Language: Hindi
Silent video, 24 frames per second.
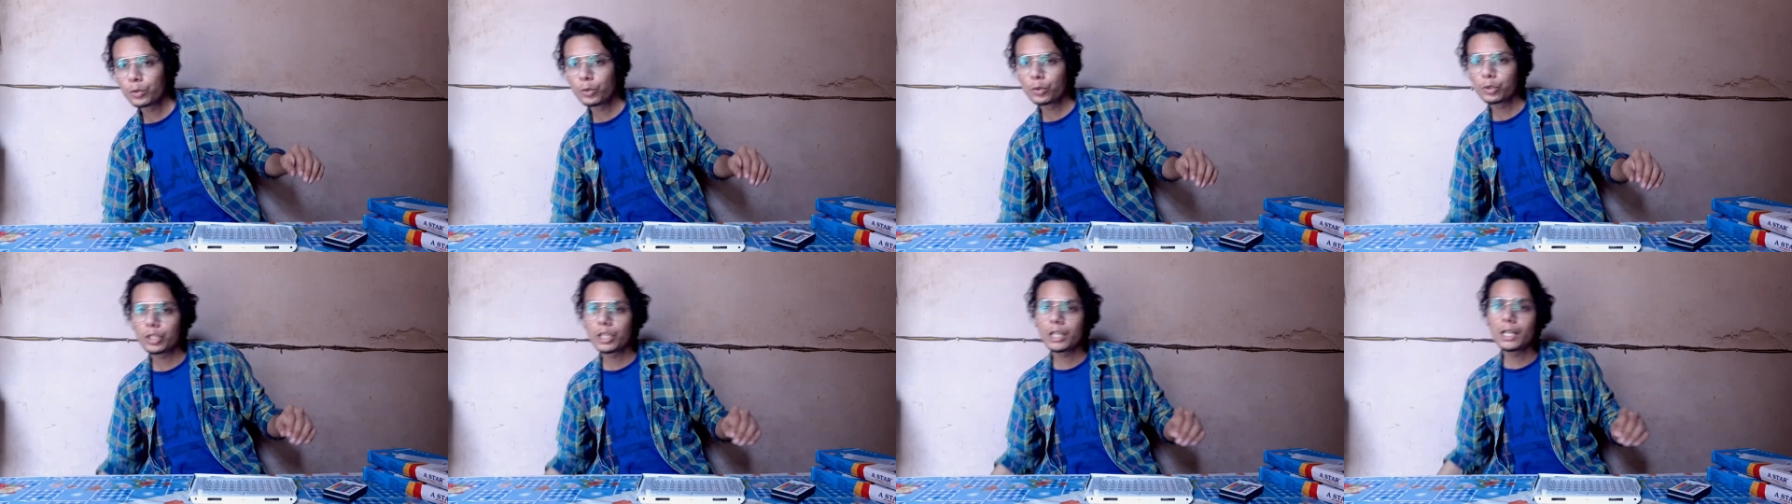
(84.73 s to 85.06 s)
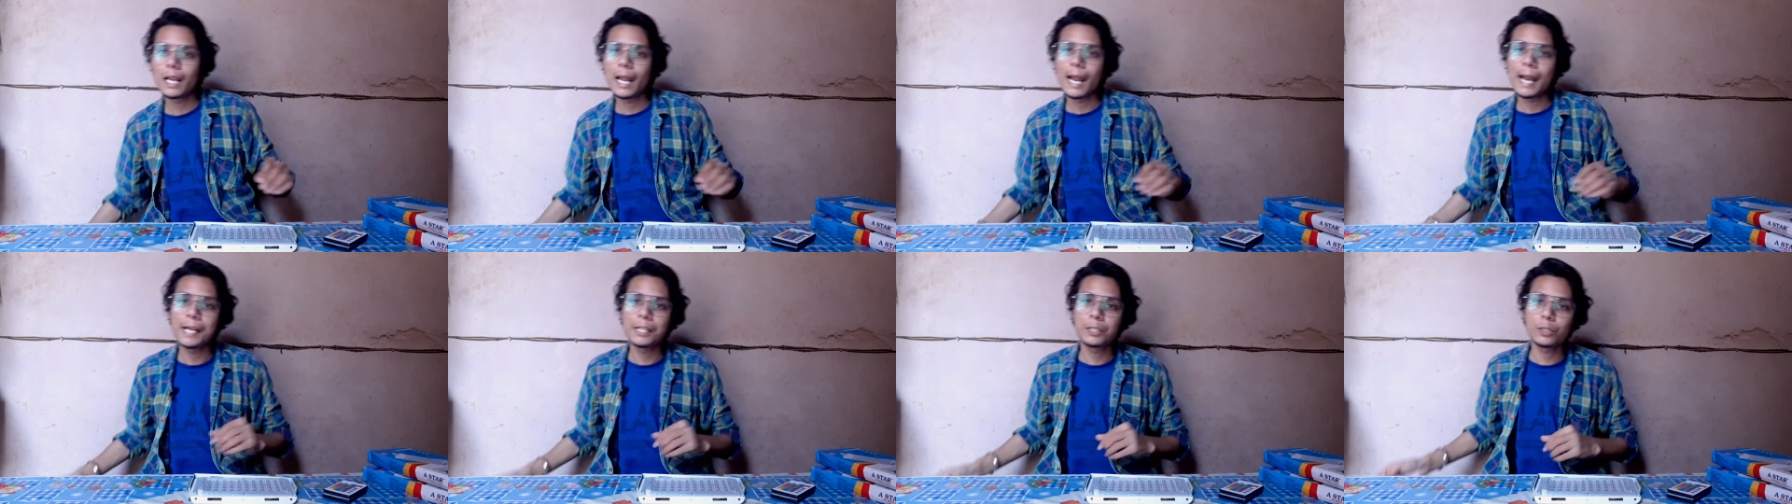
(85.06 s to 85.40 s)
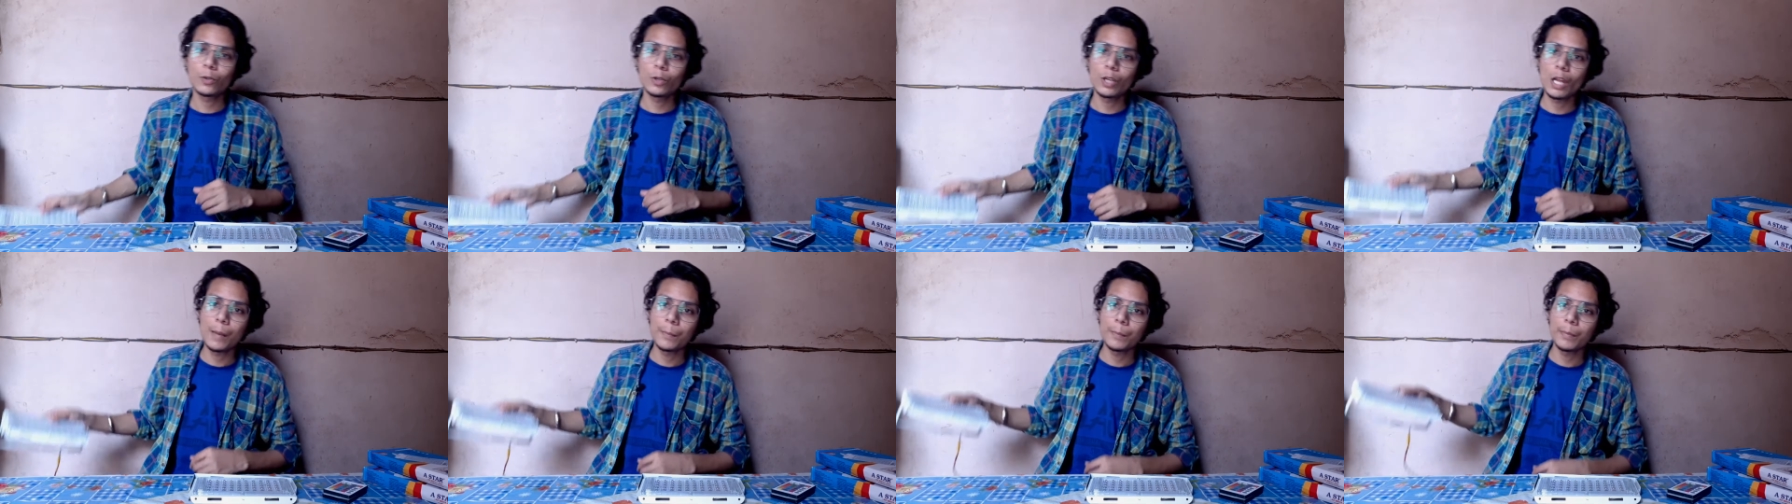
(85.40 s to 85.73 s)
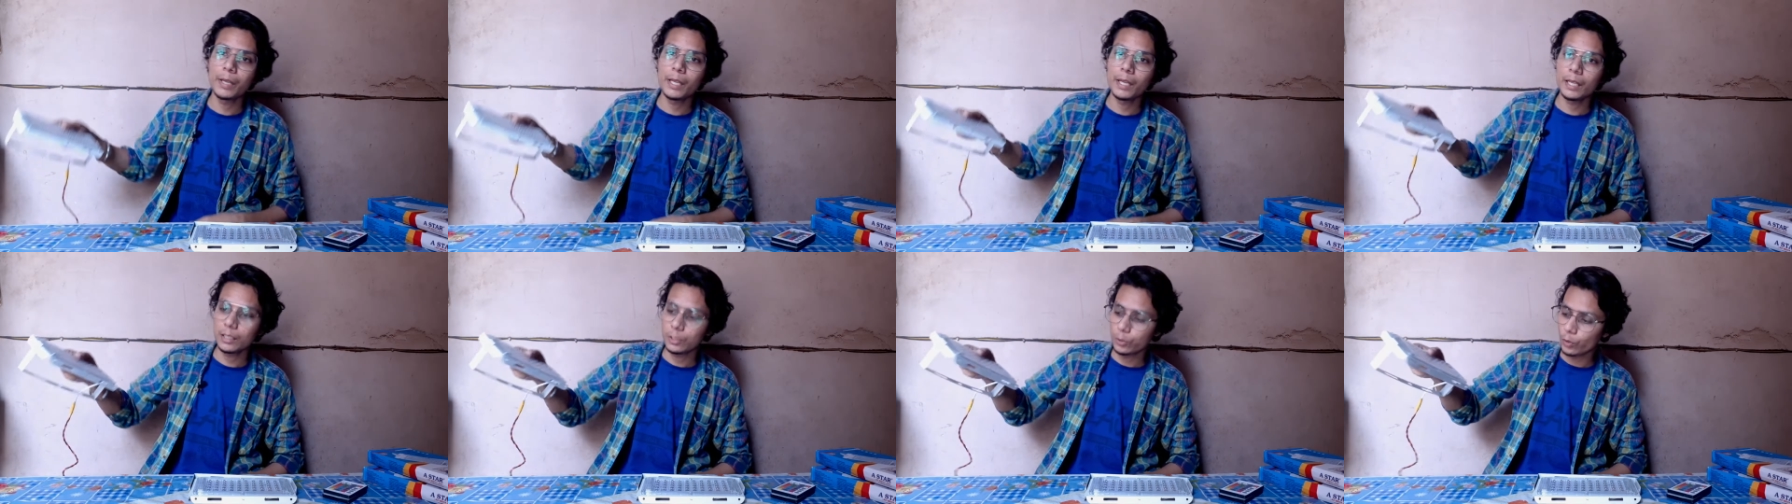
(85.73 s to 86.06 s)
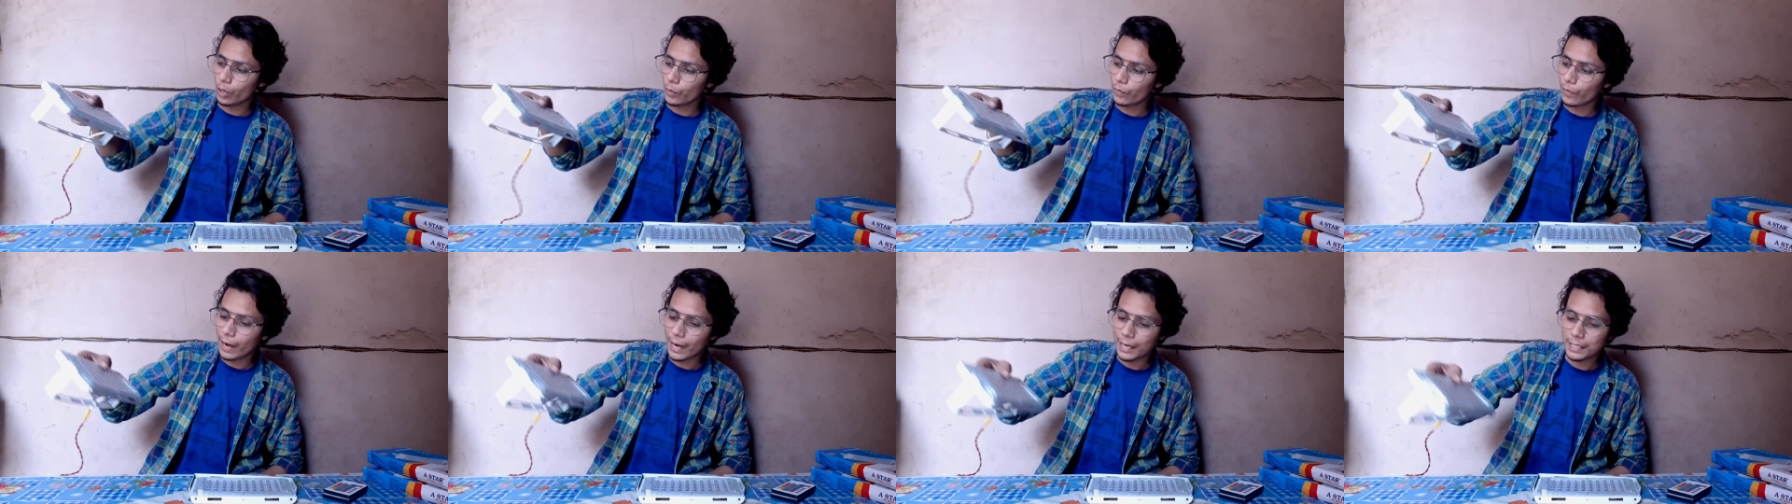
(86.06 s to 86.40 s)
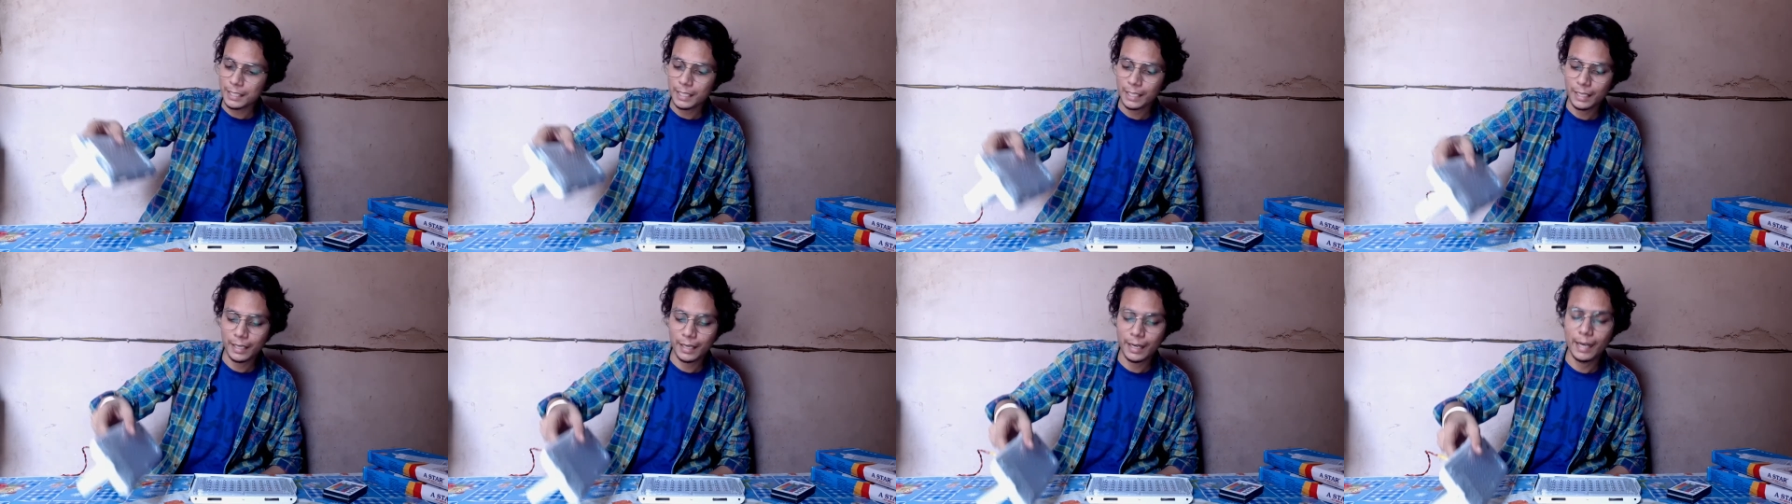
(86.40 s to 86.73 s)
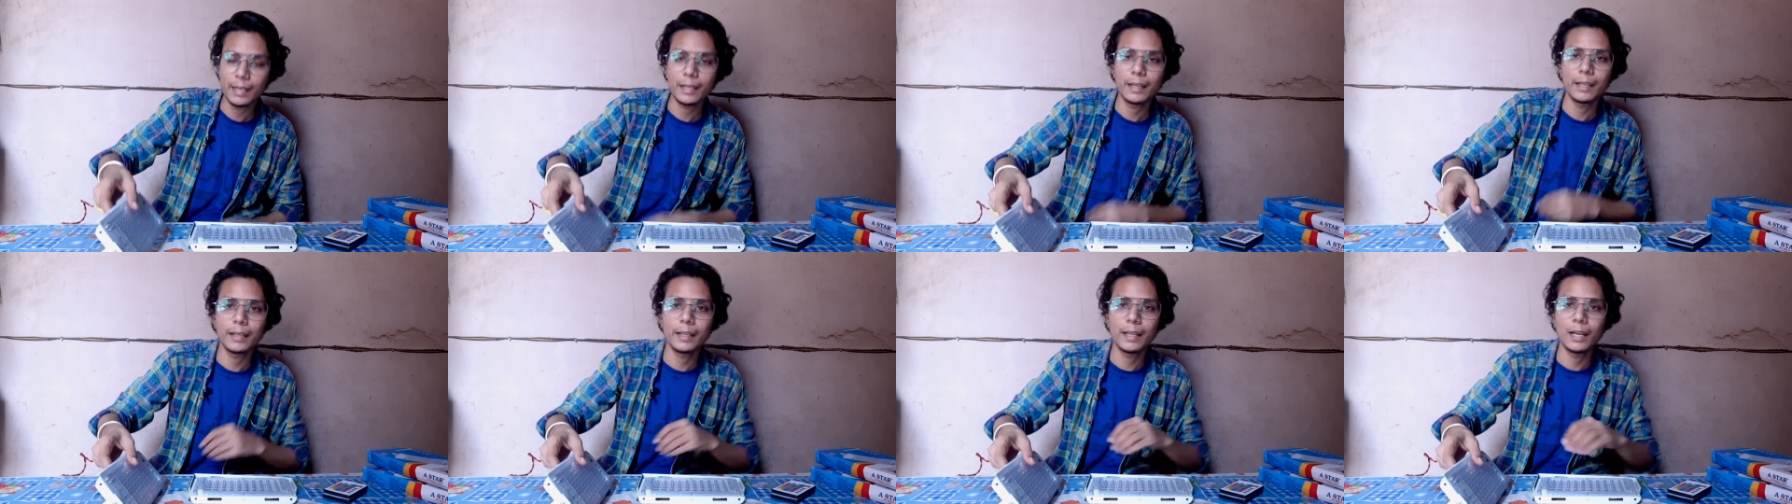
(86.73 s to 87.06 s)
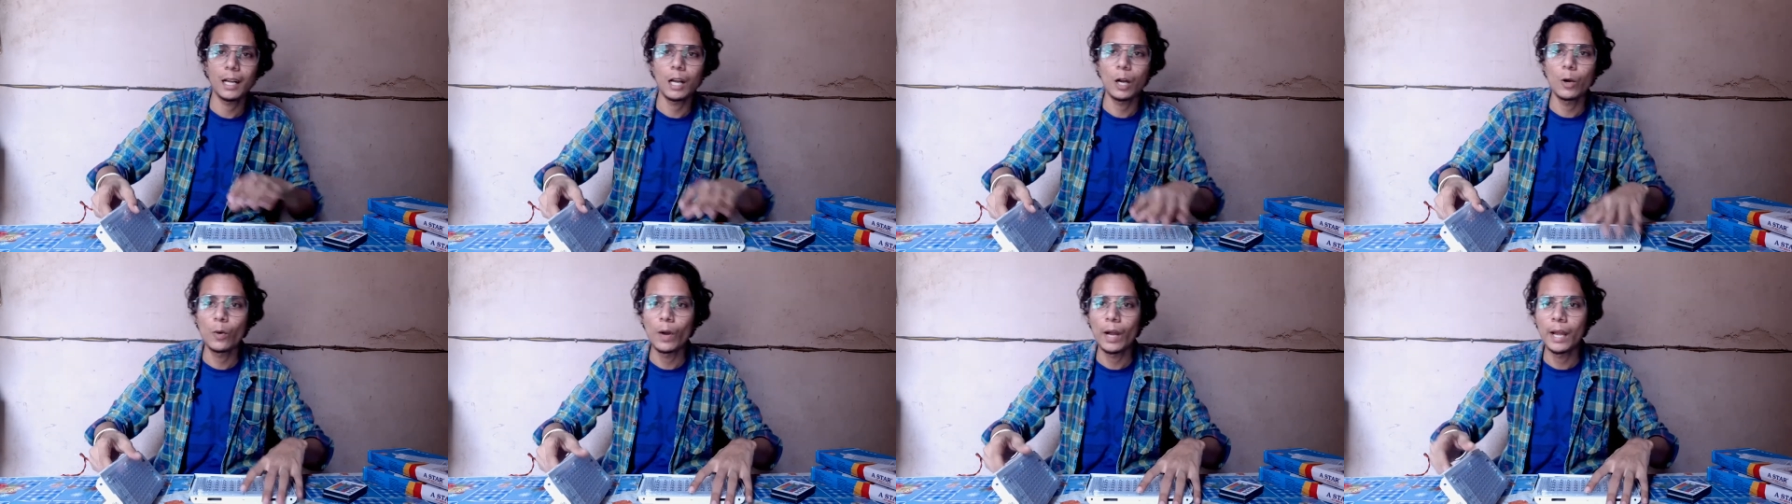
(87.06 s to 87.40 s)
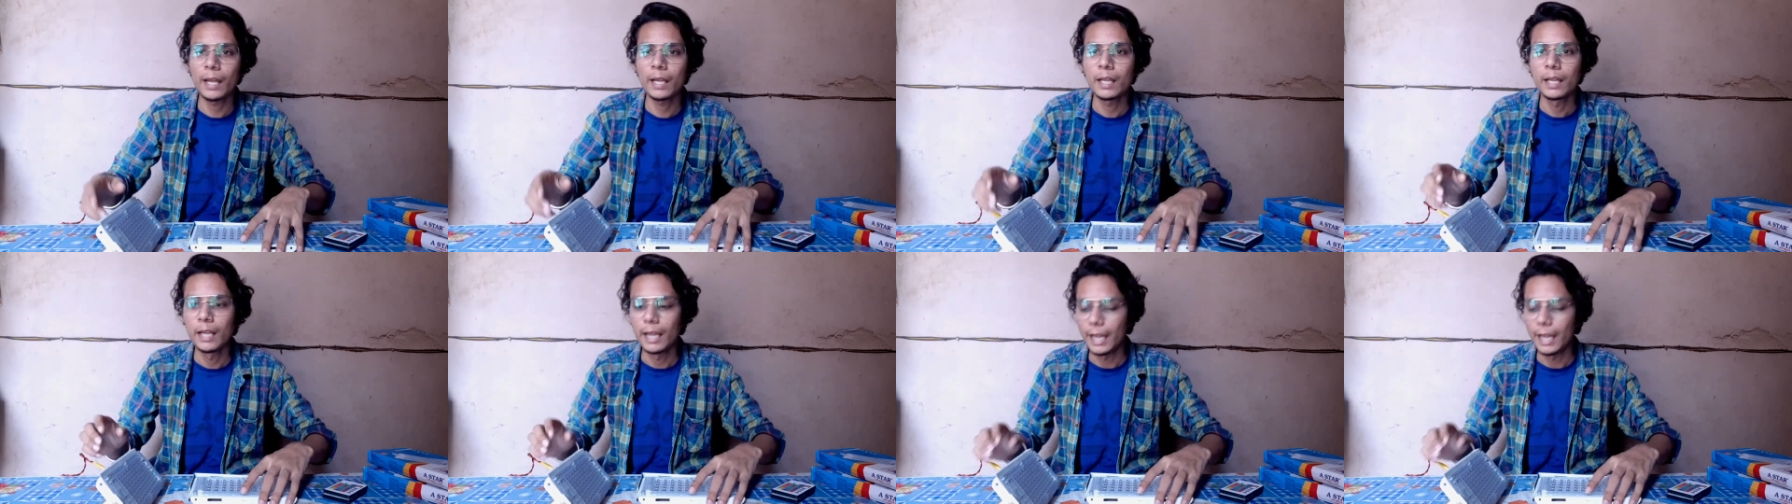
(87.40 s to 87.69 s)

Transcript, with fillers: दूसरी लाइट्स को यहाँ पे जो है वायर से कनेक्ट करके रखा हुआ है